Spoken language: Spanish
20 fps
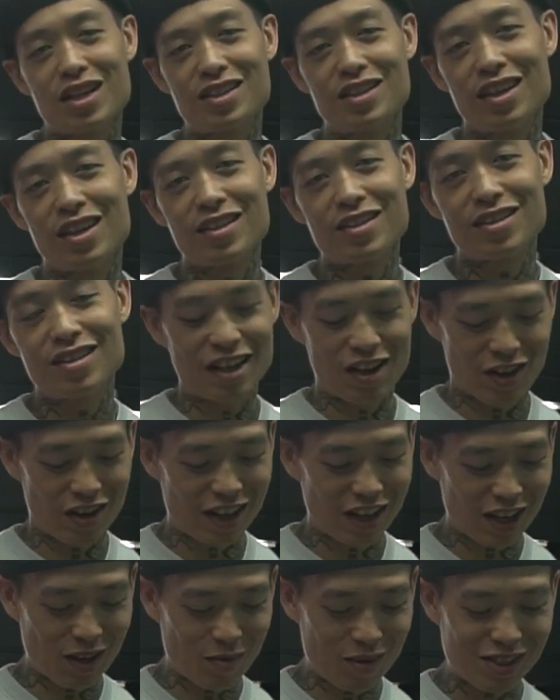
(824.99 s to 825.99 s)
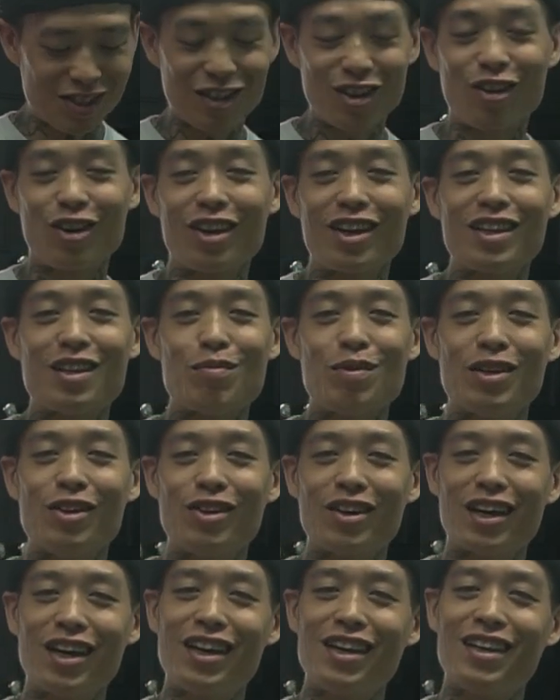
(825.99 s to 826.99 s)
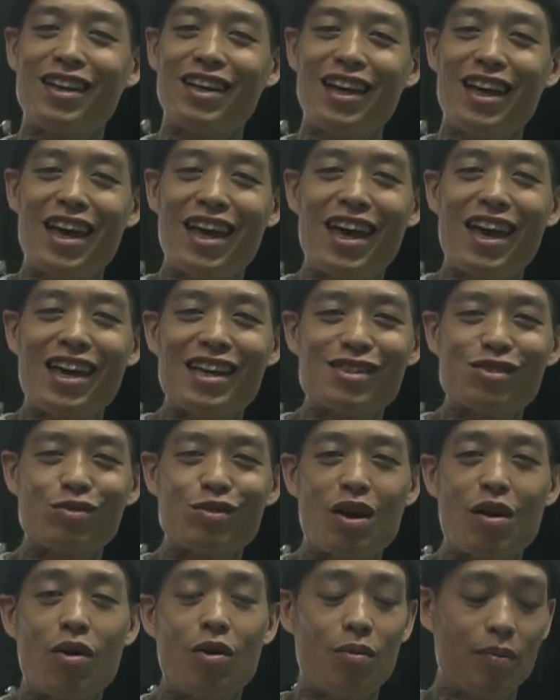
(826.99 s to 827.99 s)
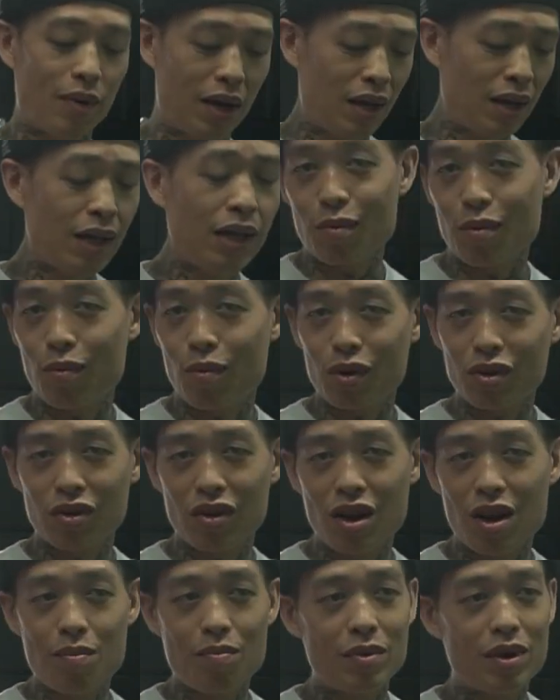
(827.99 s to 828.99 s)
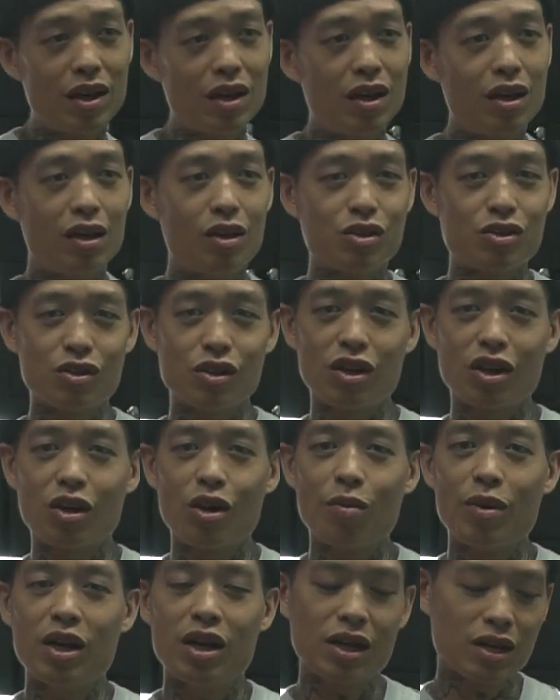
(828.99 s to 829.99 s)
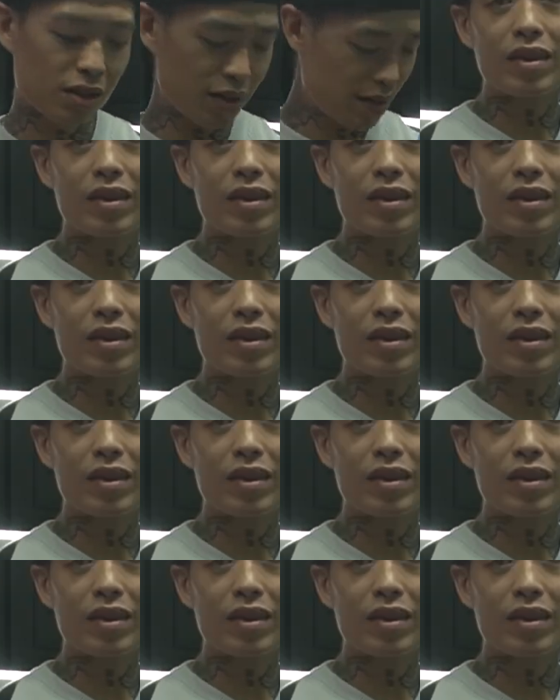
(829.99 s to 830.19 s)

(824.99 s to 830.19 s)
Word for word: gracias, la verdad que me hicieron acordar de este plato que es una bomba. Estamos muertos de hambre, los chicos quieren comer.